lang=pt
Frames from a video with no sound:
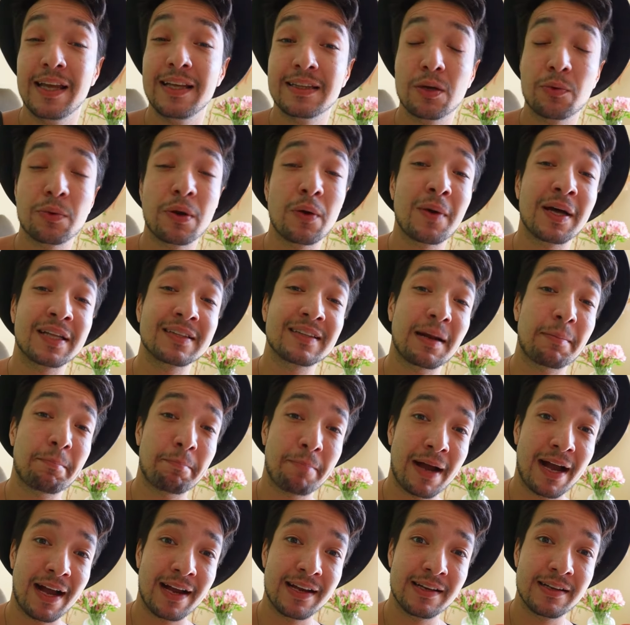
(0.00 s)
Então não
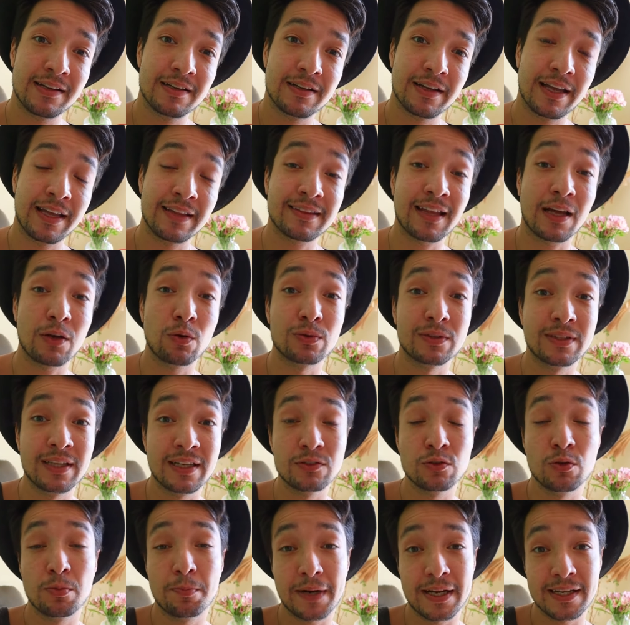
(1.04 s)
atrapalha quem tá
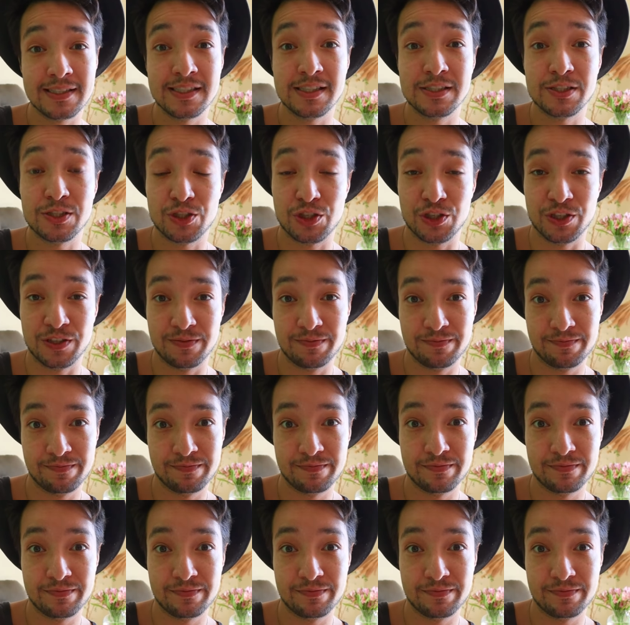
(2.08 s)
lutando para existir.